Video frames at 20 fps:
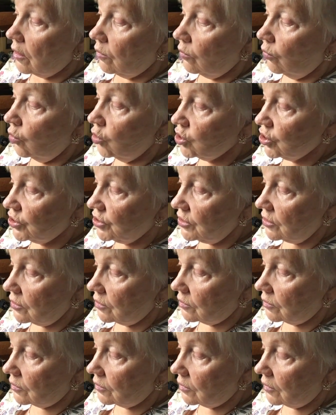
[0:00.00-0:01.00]

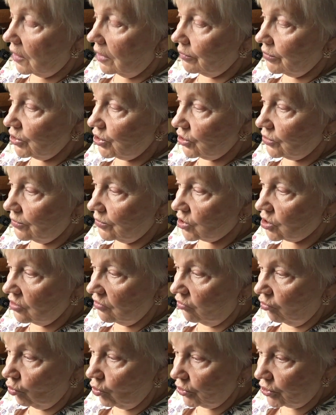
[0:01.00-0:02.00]
Можете обычным
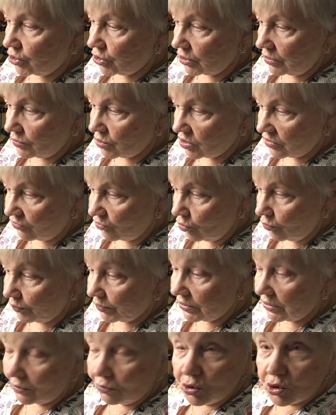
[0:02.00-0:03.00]
живуличным швом,
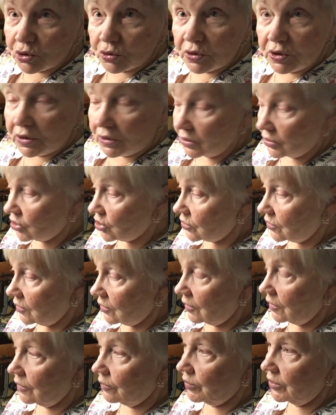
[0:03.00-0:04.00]
потому что этот
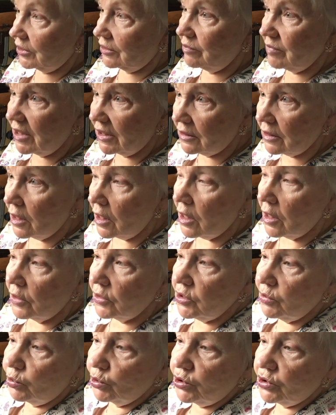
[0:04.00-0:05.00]
э, предмет
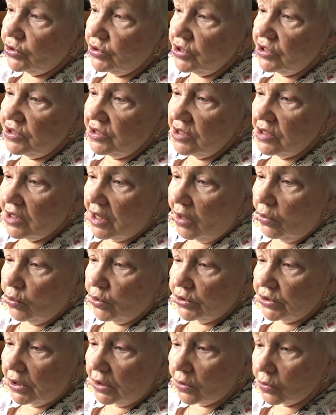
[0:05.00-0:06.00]
не будет нести
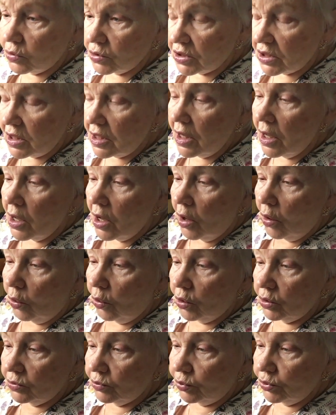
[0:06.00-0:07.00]
никакой нагрузки,
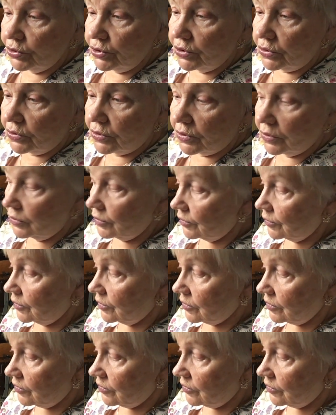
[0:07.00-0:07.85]
он будет э,